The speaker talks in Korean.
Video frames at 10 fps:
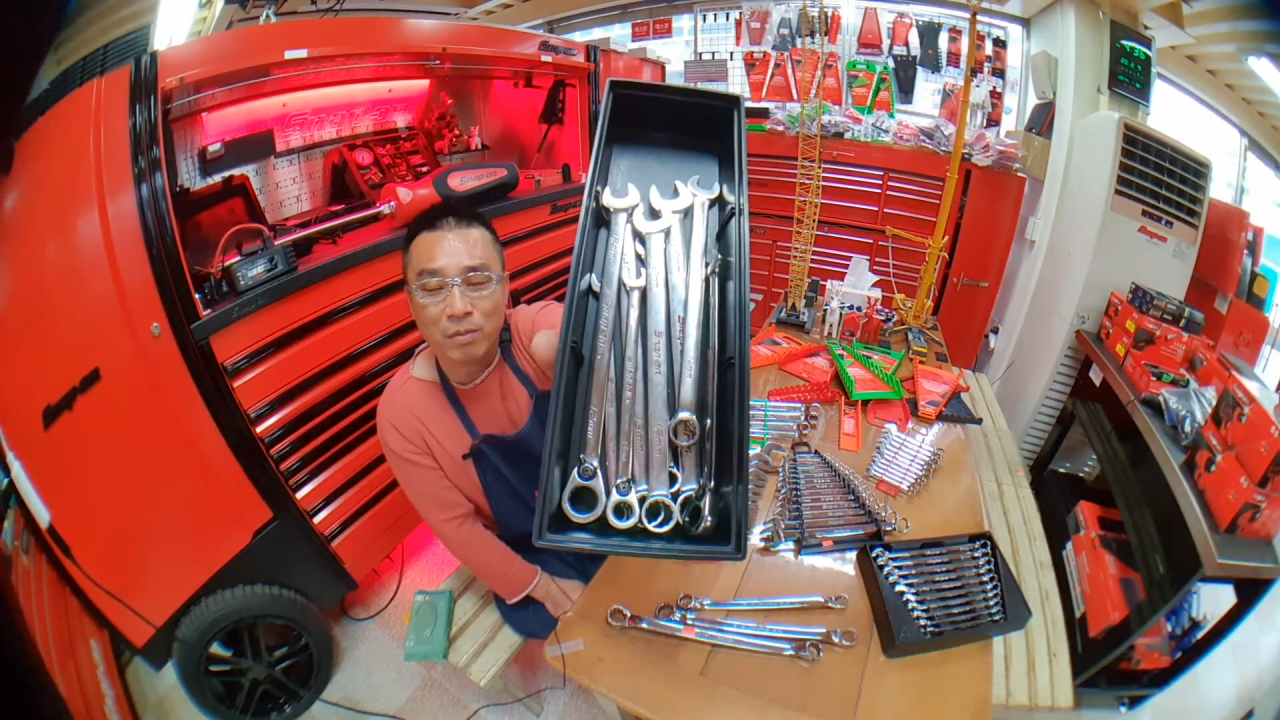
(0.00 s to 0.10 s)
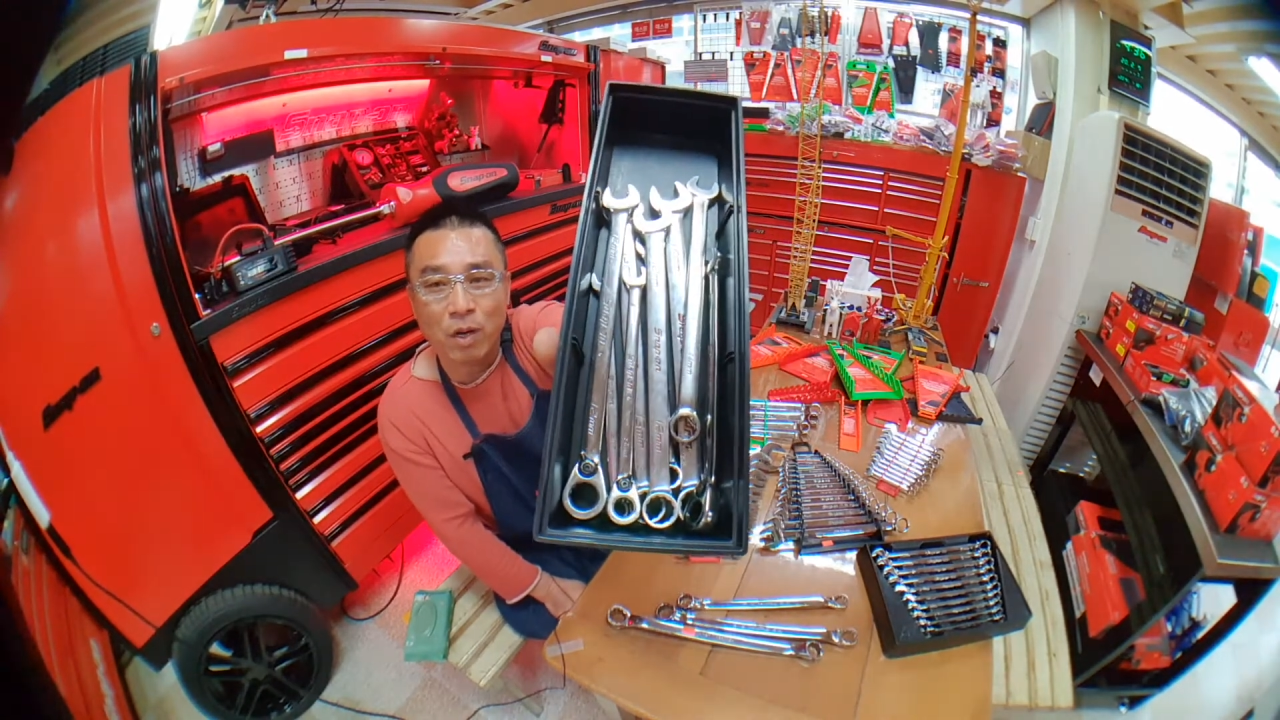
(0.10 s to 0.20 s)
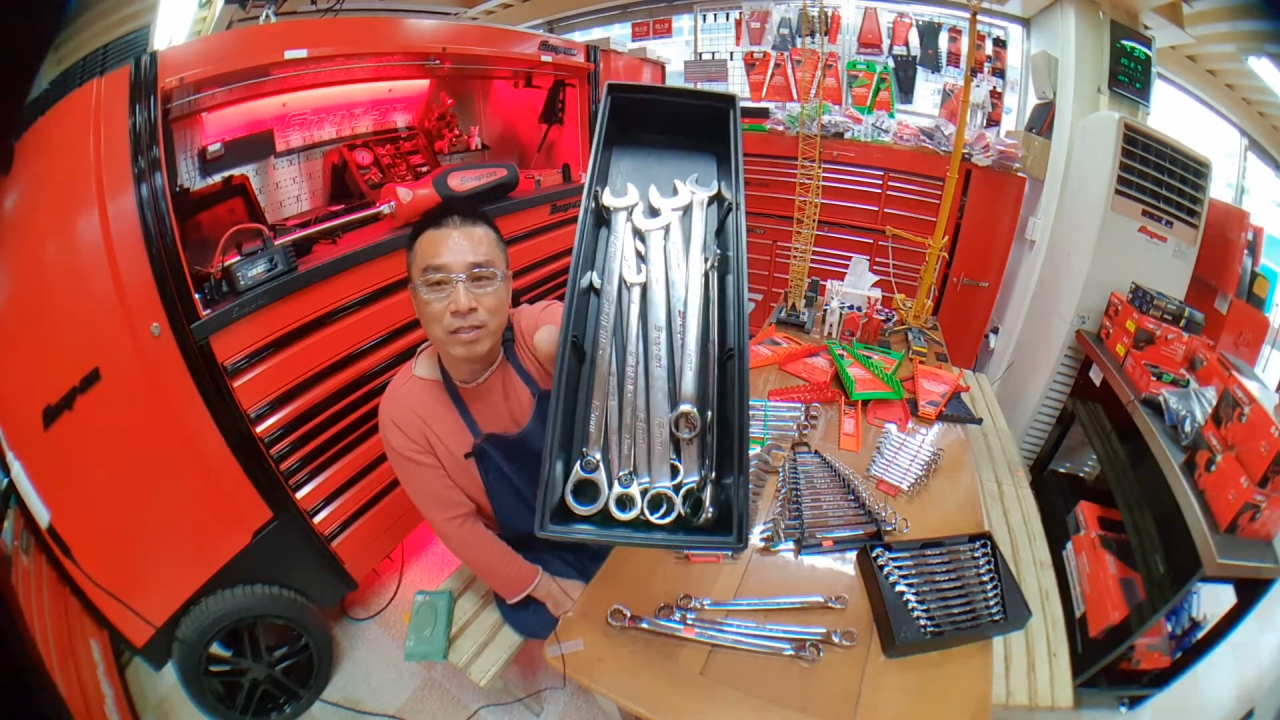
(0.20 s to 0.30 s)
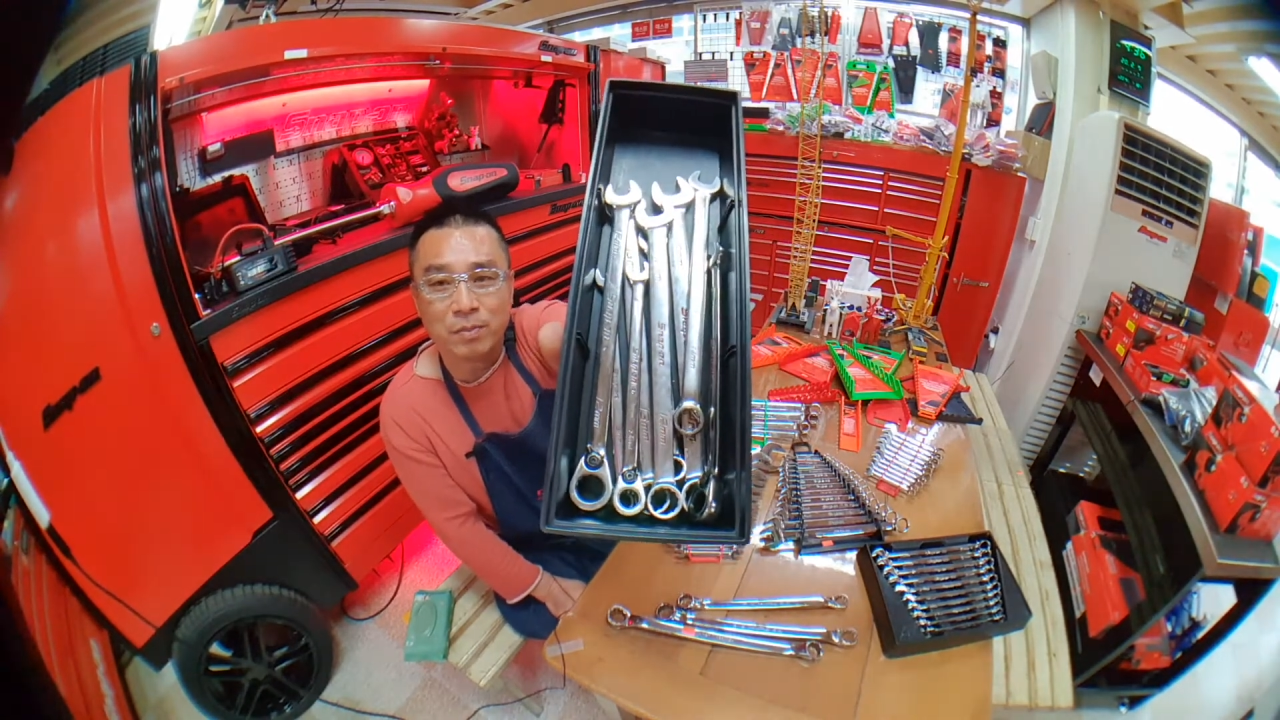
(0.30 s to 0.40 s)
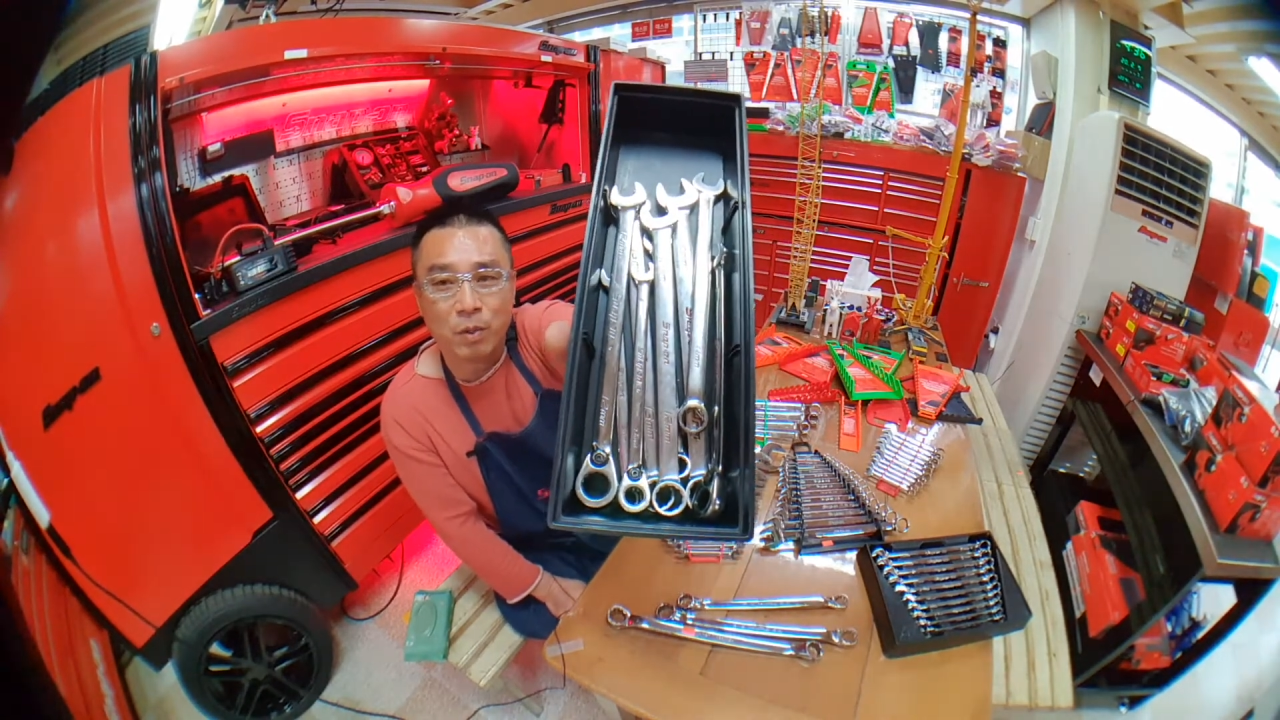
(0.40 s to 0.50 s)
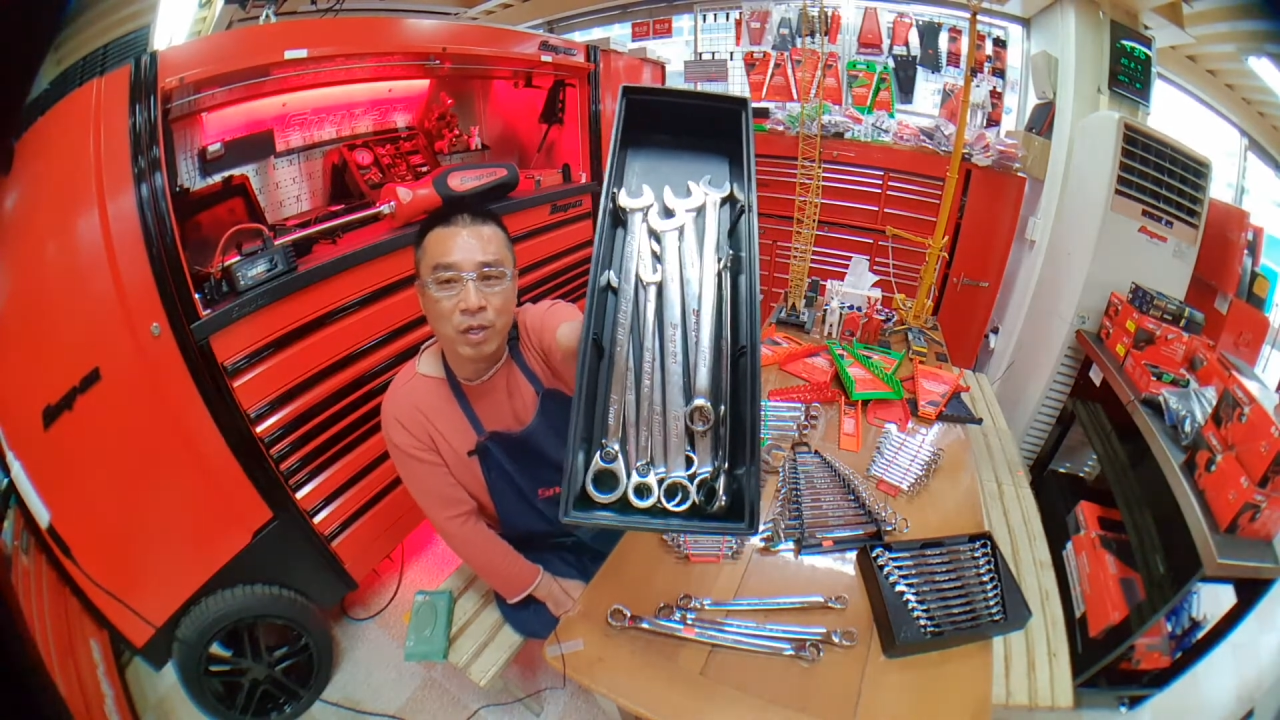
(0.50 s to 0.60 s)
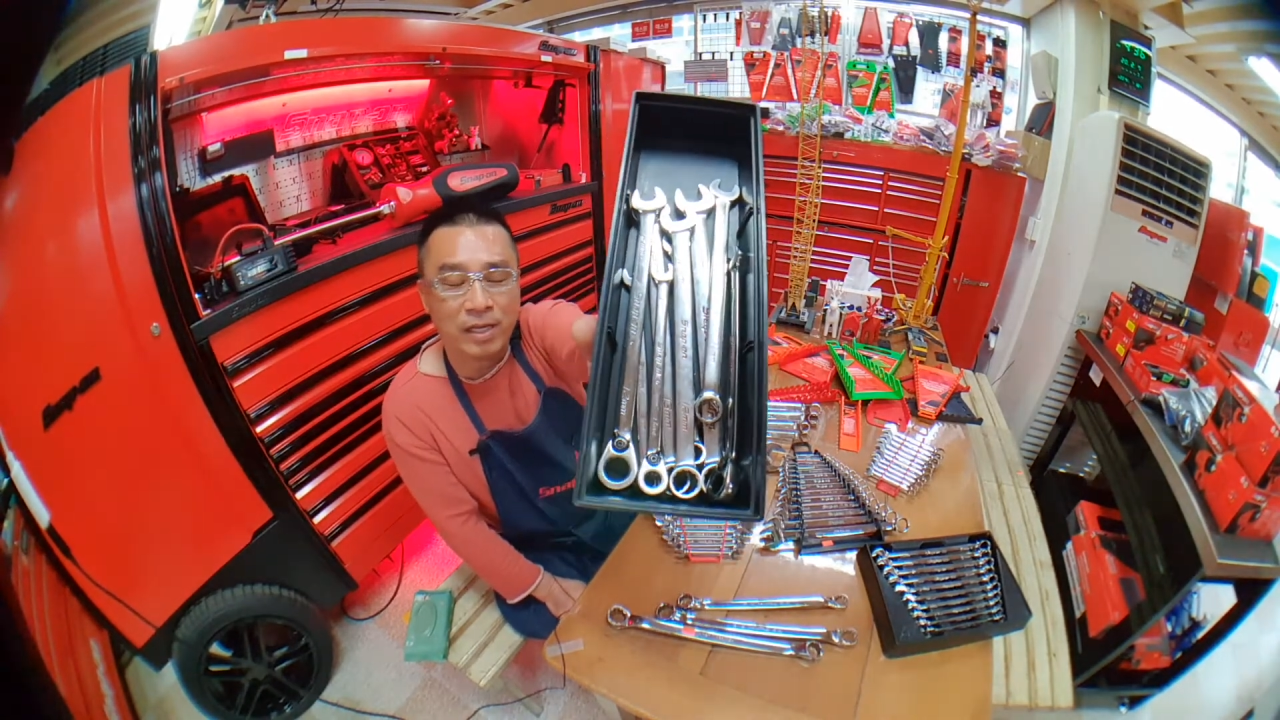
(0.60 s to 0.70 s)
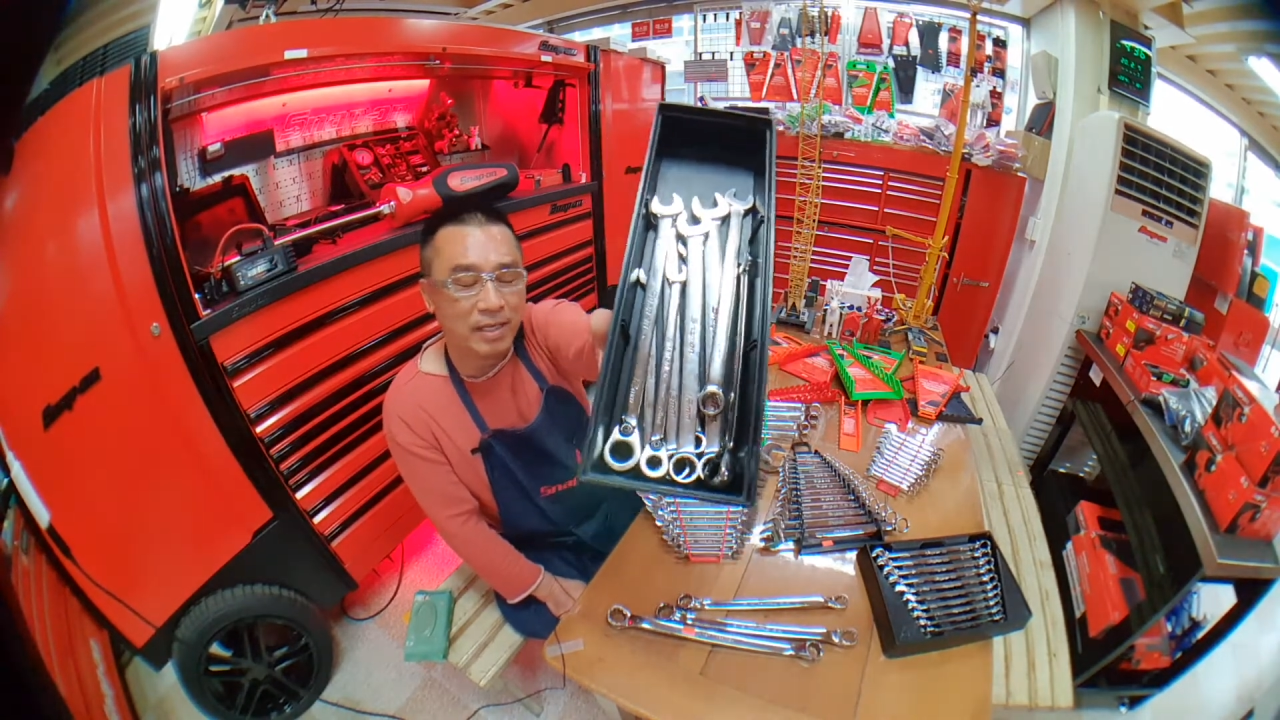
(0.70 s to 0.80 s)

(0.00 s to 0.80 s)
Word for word: 모아서 보관을